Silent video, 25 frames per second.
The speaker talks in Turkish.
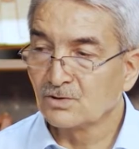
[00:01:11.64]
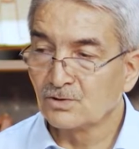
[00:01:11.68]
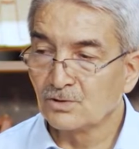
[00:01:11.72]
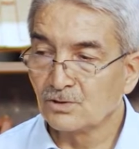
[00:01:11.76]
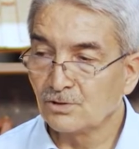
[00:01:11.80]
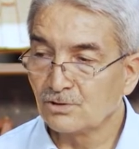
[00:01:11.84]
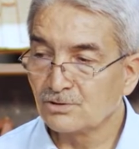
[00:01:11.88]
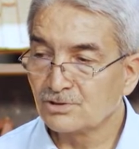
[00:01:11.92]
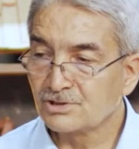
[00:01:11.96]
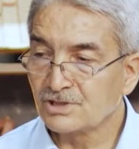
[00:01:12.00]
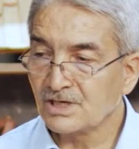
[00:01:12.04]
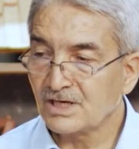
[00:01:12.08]

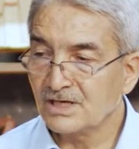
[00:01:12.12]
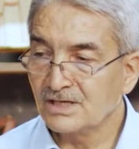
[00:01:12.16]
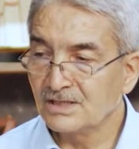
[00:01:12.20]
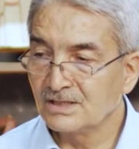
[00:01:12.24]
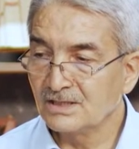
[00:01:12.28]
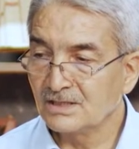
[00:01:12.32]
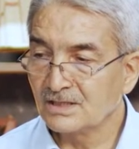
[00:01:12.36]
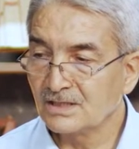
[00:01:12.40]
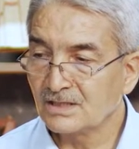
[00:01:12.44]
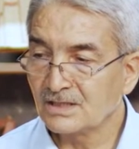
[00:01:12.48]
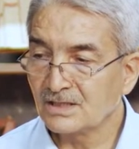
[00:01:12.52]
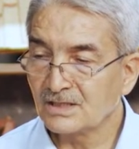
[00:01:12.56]

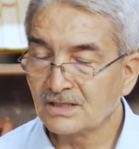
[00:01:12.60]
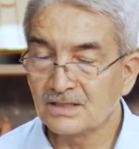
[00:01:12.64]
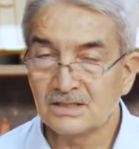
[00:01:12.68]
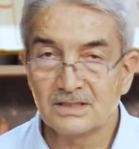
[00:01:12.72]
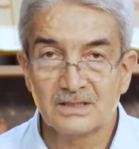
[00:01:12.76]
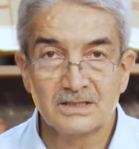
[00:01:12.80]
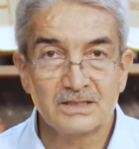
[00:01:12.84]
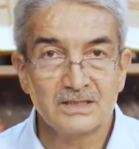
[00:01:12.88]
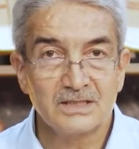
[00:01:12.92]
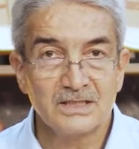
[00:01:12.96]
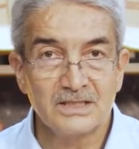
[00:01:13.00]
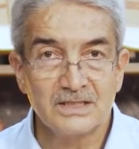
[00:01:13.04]
Önce e,
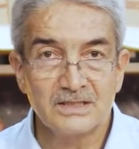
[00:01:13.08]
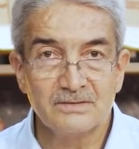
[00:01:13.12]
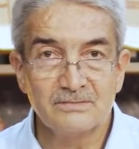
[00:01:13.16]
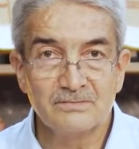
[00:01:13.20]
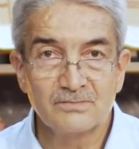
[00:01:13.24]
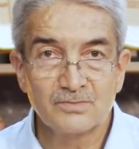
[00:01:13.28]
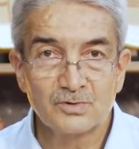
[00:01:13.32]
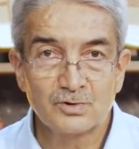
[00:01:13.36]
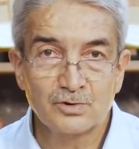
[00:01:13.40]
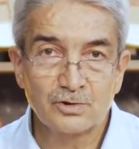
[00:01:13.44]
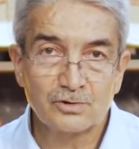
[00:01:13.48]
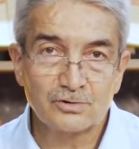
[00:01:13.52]

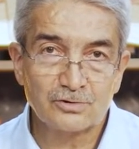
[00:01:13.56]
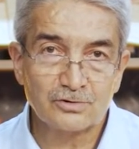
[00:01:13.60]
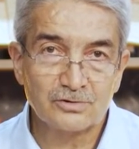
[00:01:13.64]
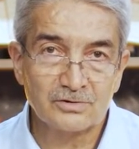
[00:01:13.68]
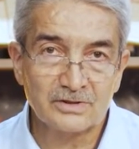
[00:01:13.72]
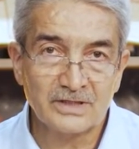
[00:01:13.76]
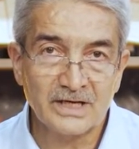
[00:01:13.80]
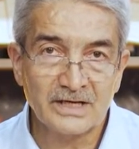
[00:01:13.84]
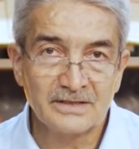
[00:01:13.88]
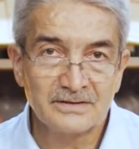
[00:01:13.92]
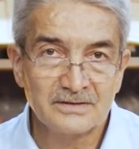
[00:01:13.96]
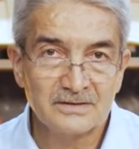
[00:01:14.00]
ilim
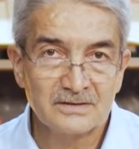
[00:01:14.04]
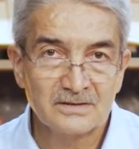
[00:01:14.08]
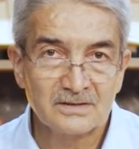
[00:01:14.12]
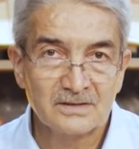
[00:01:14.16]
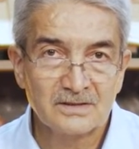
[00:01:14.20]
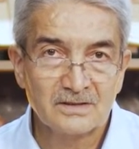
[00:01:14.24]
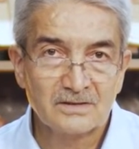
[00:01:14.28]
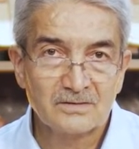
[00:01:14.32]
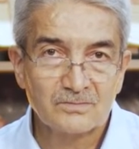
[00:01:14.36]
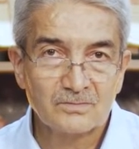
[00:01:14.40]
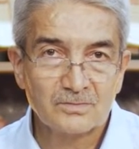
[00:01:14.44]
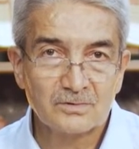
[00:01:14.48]
kökünden,
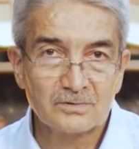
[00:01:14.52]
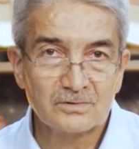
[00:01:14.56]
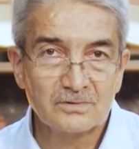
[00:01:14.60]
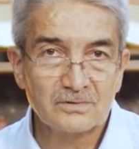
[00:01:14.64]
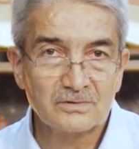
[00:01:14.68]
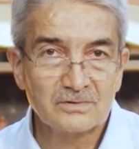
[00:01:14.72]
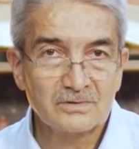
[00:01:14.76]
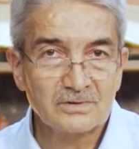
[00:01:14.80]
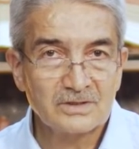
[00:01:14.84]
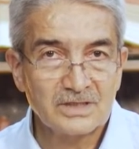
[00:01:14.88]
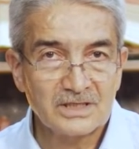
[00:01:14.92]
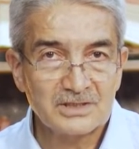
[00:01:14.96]

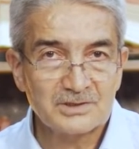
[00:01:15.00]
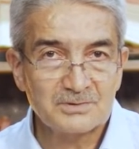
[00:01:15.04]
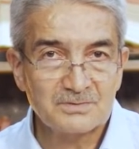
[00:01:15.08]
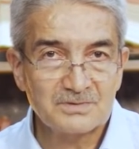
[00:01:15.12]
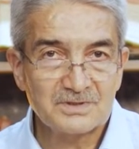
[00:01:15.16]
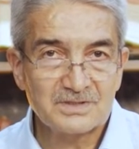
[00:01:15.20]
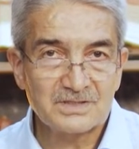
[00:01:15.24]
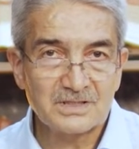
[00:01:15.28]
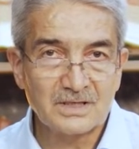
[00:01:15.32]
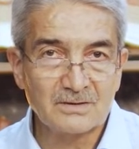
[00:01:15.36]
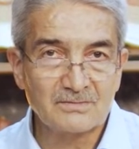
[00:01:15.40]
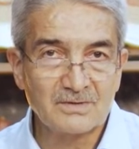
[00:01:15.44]
bunun
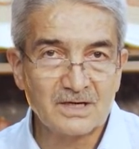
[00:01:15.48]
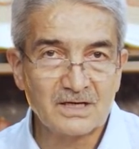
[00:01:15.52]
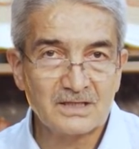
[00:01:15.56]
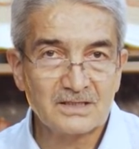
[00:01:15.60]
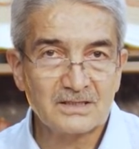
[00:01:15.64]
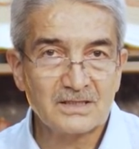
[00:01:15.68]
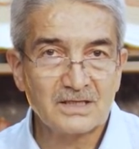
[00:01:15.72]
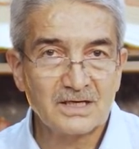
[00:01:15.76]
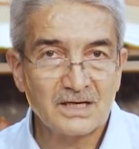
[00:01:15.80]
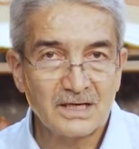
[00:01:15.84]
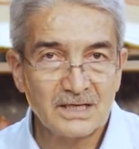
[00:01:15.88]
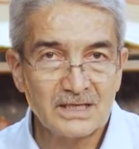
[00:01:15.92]
geçmiş
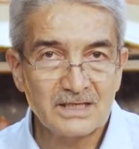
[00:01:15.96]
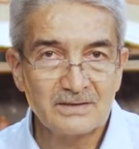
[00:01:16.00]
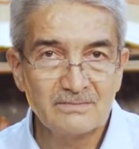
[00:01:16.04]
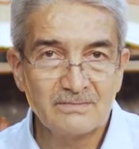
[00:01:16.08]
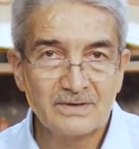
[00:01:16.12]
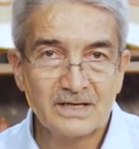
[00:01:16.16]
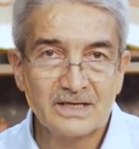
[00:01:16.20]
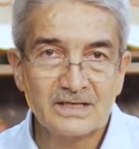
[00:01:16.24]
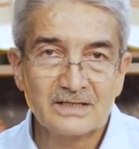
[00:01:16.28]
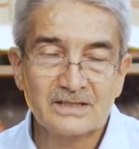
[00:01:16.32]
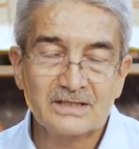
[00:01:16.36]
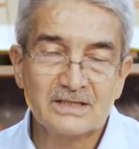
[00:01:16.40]
zamanı
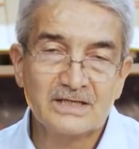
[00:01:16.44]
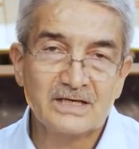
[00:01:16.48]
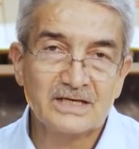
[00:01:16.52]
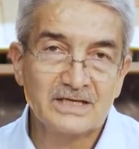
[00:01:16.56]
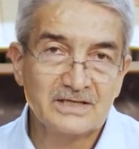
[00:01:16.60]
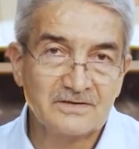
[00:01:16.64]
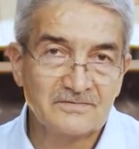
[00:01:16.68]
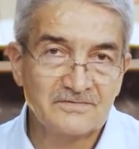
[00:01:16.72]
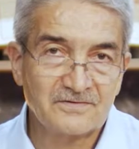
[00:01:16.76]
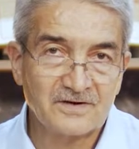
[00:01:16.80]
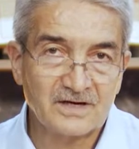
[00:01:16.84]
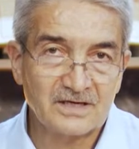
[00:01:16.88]
alime ile
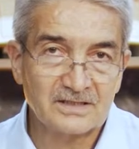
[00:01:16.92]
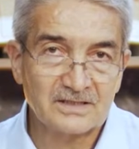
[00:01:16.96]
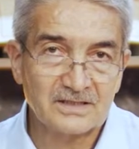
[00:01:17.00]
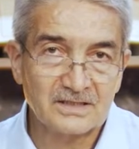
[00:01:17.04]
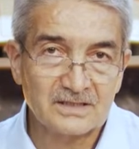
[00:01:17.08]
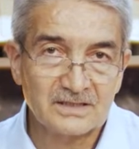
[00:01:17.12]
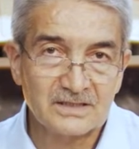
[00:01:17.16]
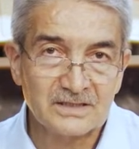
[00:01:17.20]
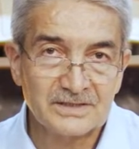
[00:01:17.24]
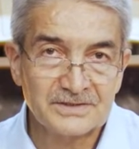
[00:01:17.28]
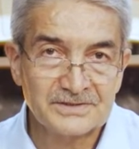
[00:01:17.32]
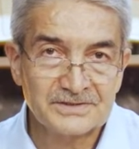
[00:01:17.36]
ifade
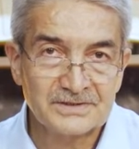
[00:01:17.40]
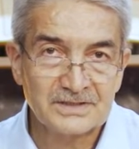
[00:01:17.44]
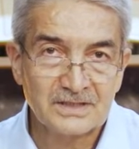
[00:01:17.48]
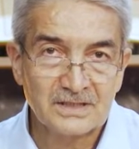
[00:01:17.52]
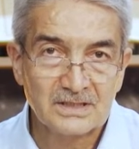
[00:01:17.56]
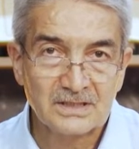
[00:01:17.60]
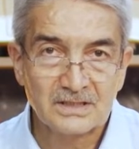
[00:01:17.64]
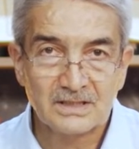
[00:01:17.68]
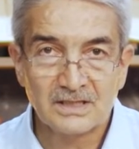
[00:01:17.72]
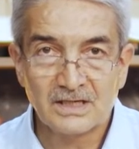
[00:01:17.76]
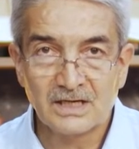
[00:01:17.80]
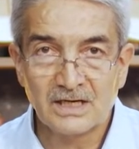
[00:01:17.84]
edilir.
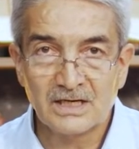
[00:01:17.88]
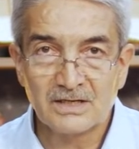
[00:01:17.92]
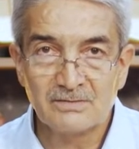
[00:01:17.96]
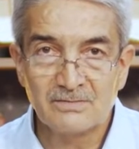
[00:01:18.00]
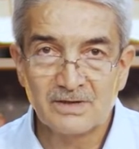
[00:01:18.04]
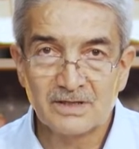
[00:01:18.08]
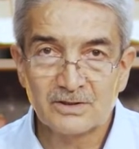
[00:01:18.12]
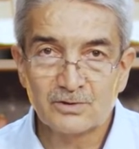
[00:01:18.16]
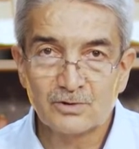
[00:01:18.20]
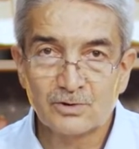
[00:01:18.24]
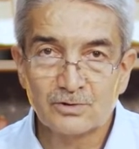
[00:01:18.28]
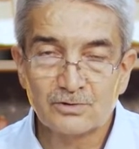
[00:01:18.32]

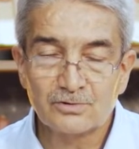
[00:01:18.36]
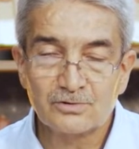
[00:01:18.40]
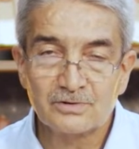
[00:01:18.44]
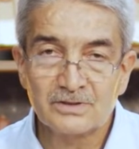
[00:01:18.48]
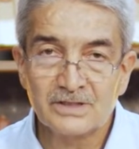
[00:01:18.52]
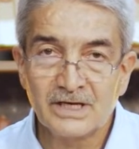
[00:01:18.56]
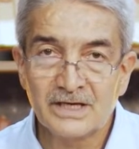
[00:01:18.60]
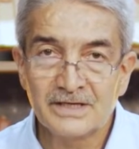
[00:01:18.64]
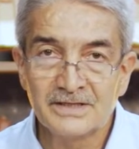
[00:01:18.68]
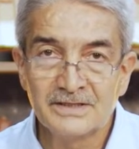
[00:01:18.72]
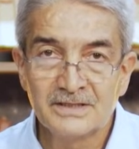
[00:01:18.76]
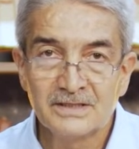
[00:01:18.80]
Alime
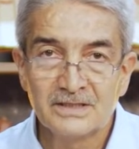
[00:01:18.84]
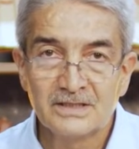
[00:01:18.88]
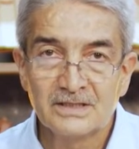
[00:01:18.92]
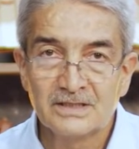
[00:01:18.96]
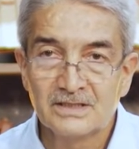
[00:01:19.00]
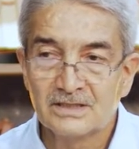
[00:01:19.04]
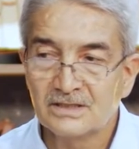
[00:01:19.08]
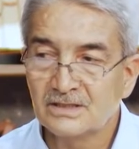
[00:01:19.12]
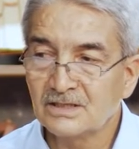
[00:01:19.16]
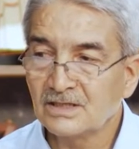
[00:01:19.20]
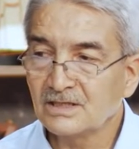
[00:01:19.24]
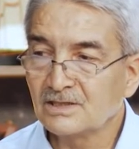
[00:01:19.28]
kökünden
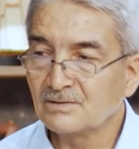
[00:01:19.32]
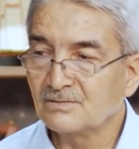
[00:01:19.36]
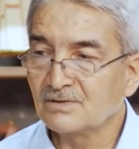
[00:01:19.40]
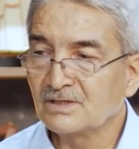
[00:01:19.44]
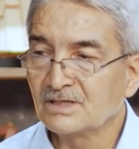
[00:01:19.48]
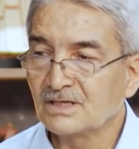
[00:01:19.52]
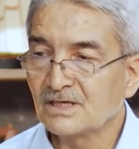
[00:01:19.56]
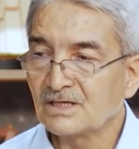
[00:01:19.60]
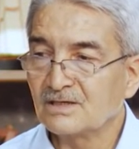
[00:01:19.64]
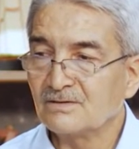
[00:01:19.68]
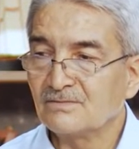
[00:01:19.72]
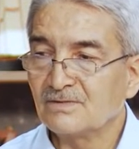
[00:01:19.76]
ne gibi
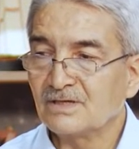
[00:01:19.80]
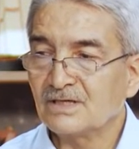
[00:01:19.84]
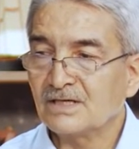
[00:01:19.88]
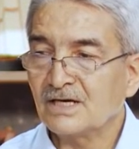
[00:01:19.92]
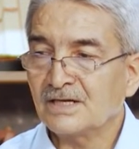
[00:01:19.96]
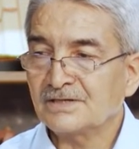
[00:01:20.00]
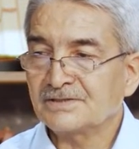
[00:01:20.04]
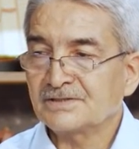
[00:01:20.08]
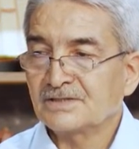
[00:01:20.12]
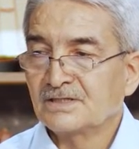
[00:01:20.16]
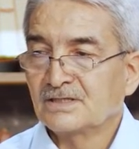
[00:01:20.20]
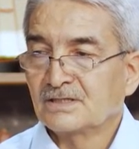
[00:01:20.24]

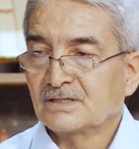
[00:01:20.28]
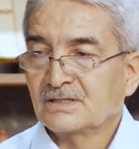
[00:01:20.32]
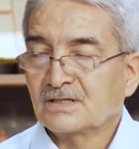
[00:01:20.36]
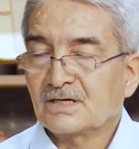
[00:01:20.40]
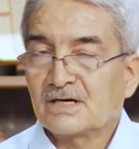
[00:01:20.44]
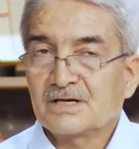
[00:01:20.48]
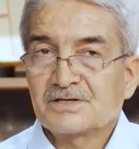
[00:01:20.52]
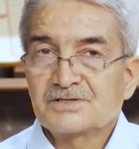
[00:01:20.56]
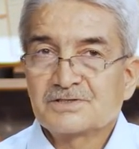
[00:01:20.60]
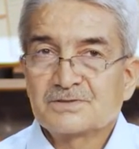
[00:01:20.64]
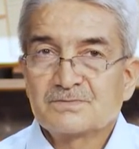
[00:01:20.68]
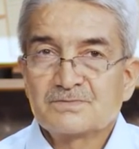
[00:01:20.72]
kelimeler
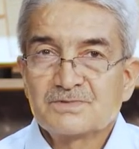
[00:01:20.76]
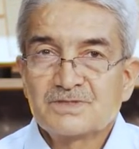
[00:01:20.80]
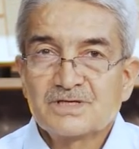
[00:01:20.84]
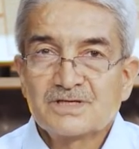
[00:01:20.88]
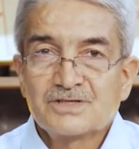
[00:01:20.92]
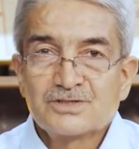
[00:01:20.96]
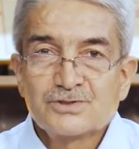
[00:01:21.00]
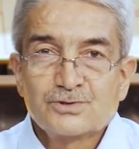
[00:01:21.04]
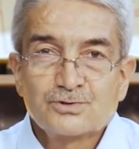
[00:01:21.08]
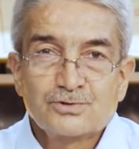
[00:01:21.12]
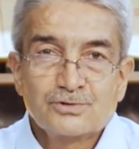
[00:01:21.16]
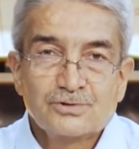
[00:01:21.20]
karşımıza
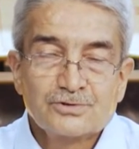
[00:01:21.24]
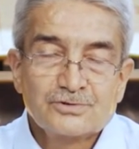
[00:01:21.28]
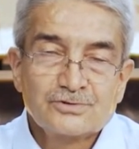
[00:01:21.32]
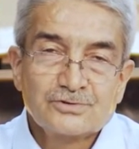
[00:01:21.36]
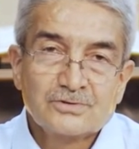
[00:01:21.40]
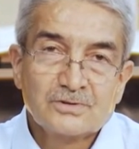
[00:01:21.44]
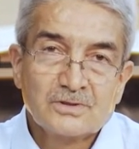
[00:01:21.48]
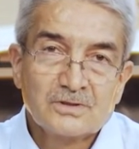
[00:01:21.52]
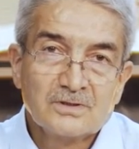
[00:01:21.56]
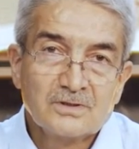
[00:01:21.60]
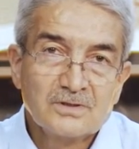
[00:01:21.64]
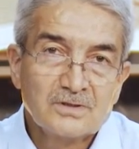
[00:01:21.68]

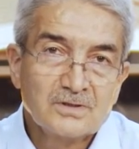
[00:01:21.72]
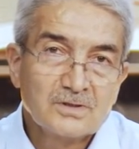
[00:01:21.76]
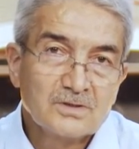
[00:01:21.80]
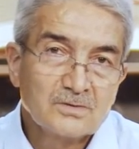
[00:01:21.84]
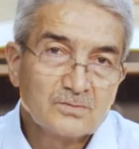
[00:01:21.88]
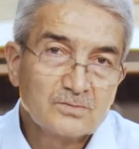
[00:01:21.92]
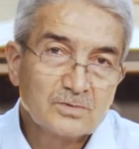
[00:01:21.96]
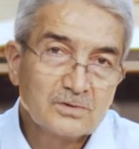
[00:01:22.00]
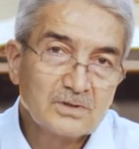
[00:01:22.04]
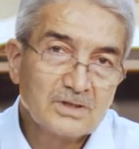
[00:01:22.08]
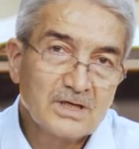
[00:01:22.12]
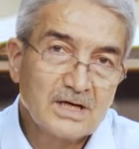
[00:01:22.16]
çıkıyor?
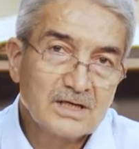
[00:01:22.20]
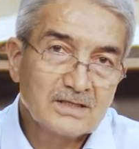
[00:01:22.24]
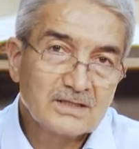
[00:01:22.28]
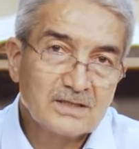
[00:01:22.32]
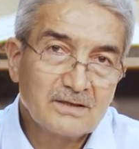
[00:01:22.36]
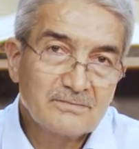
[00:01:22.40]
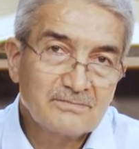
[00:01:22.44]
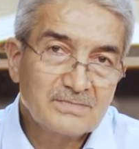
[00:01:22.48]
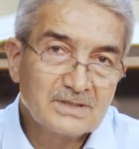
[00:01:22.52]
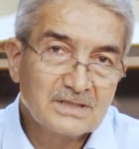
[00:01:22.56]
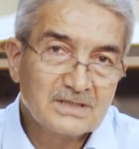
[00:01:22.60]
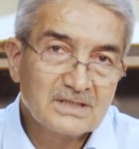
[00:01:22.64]

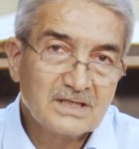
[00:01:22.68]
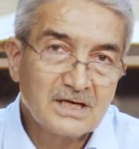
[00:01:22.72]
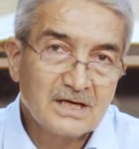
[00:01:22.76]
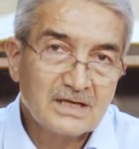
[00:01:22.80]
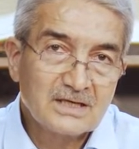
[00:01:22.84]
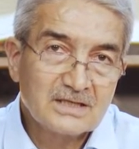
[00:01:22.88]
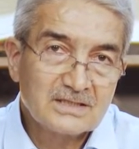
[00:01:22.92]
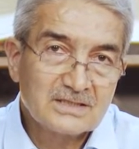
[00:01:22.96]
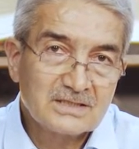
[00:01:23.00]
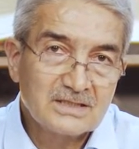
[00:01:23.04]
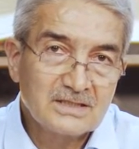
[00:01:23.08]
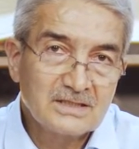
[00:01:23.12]
Bunlardan bir
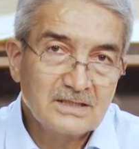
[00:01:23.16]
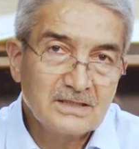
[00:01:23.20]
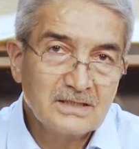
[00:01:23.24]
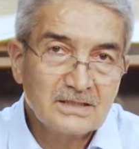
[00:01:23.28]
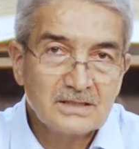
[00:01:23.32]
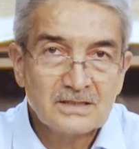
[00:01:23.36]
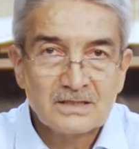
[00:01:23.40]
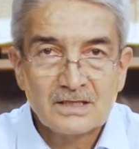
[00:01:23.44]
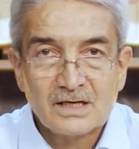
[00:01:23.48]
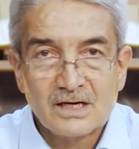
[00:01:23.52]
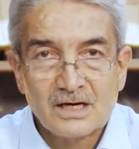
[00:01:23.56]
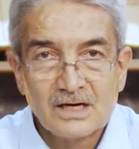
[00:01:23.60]
tanesi
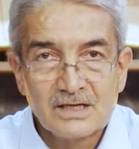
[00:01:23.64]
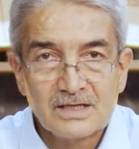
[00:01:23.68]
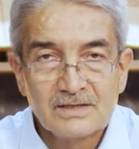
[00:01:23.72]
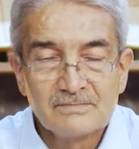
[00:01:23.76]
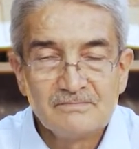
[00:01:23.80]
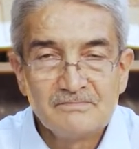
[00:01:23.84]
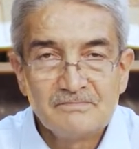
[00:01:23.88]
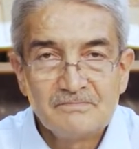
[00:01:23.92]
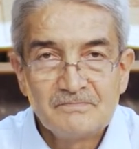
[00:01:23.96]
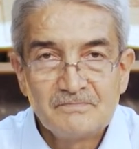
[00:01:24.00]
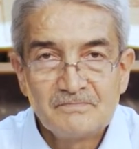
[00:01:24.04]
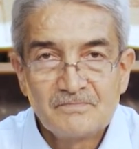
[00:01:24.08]

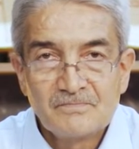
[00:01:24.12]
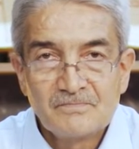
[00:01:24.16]
talim.